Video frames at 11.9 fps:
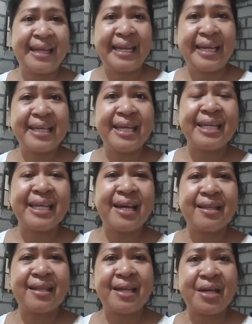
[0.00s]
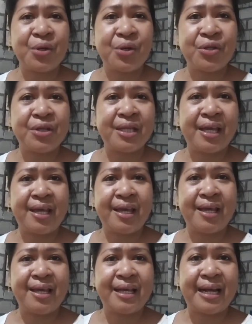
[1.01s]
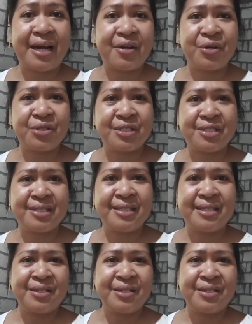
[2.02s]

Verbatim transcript: lagyan din natin ng konting carrots.